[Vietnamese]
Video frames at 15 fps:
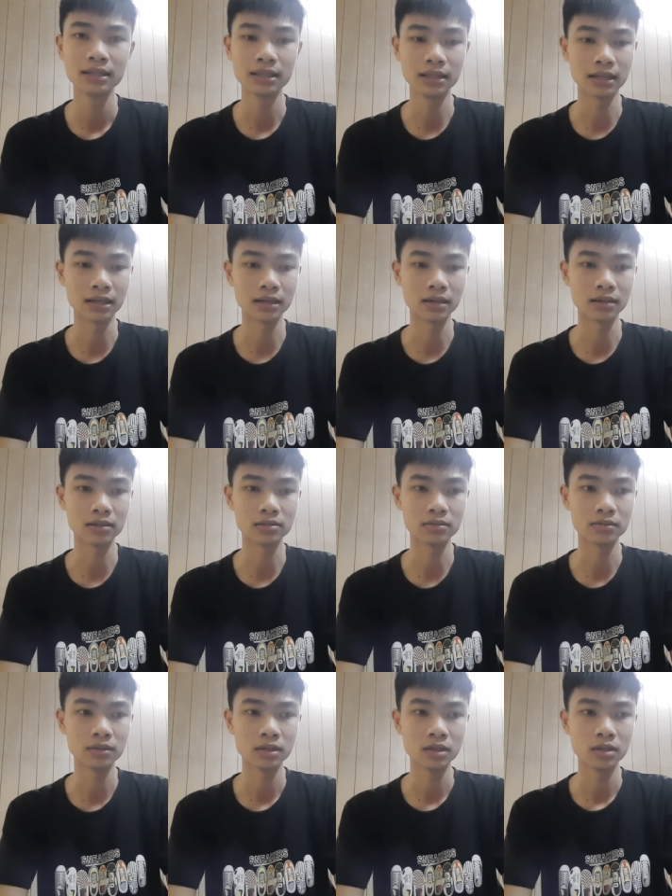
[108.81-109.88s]
Thì là
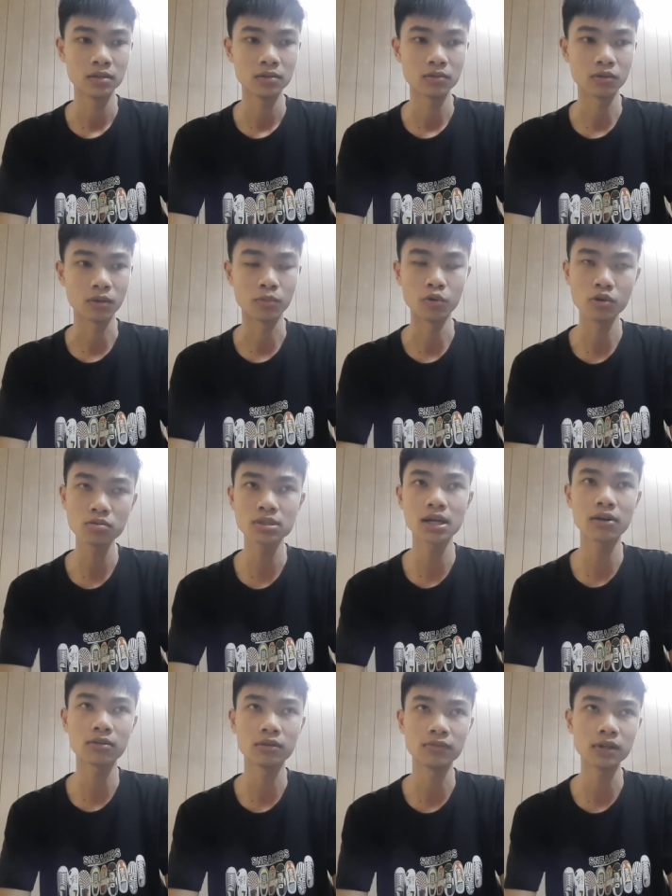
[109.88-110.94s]
khoảng một lúc
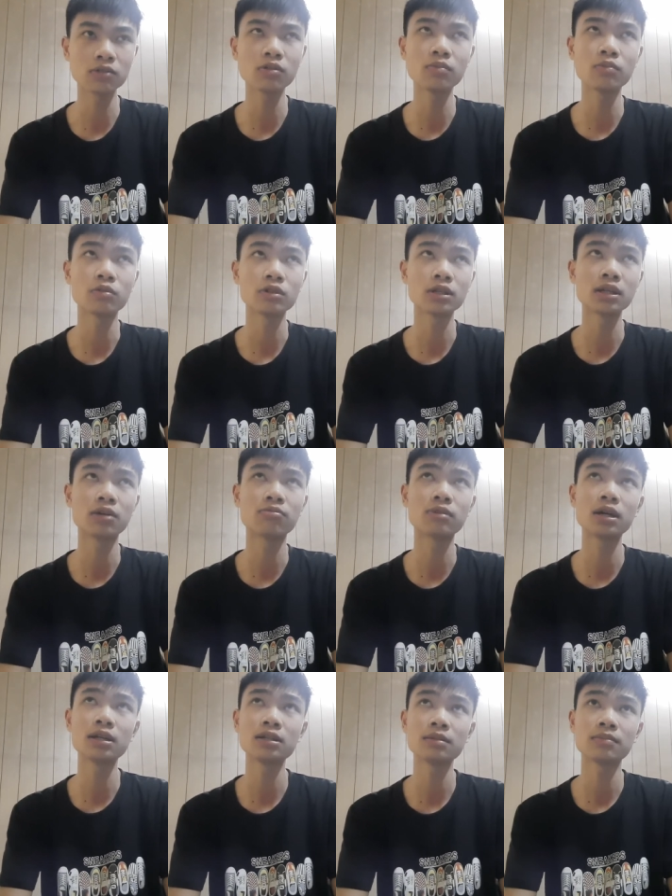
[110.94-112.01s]
sau thì vẫn có một cái động
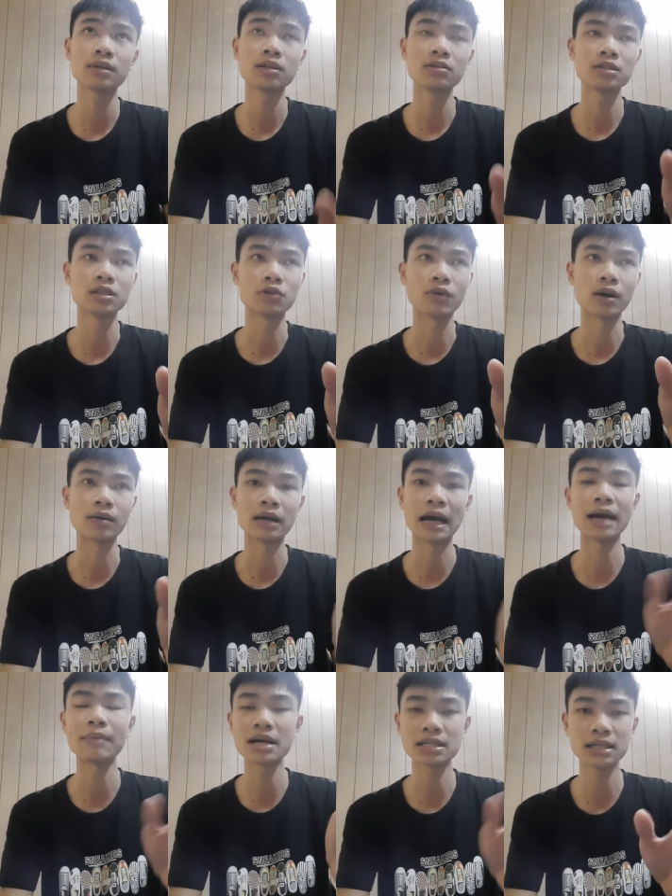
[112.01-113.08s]
đất, nhưng mà nó chỉ khoảng
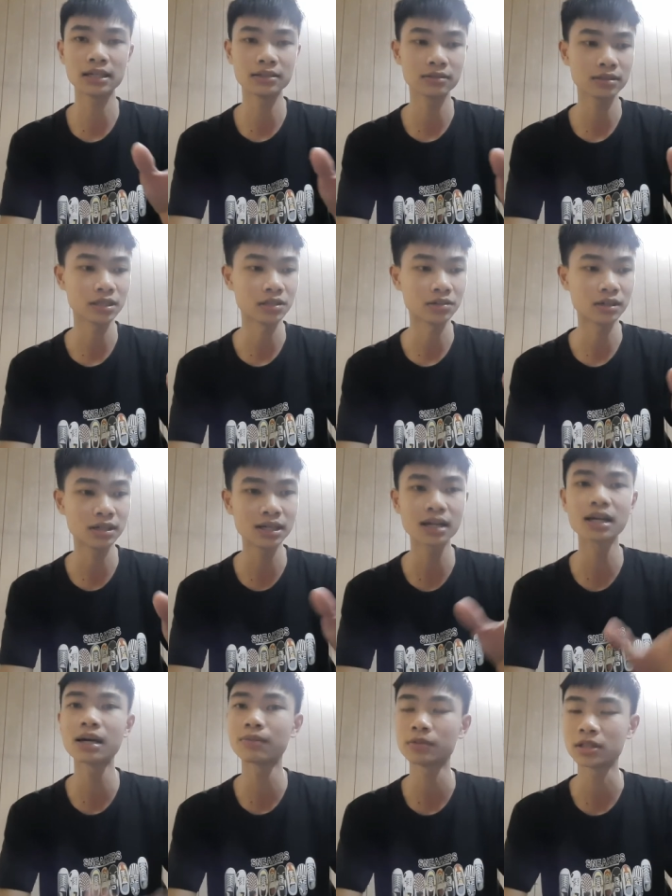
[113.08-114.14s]
hai ba giây thôi, thì nó hơi
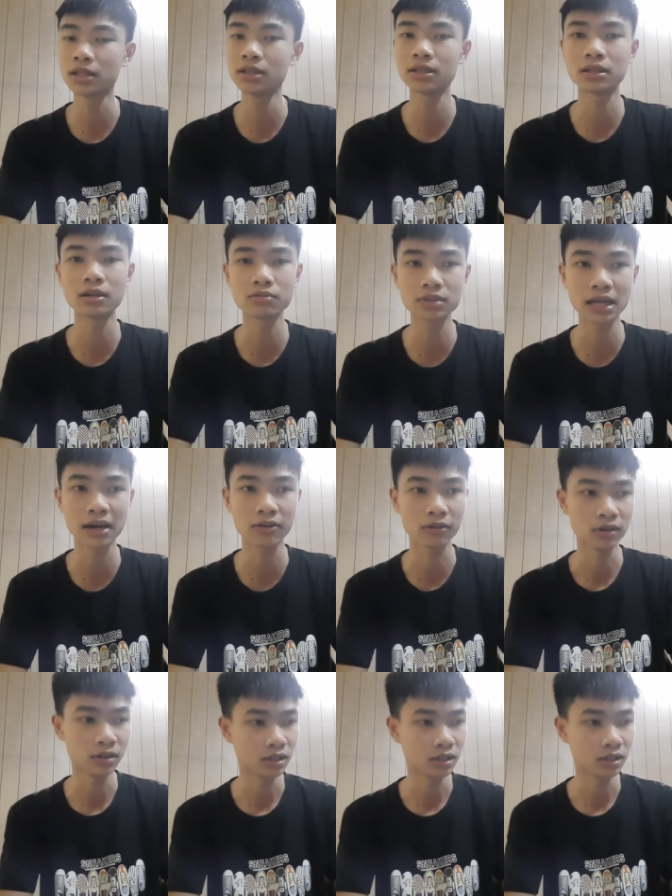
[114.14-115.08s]
nắc nắc một tí thì không sao,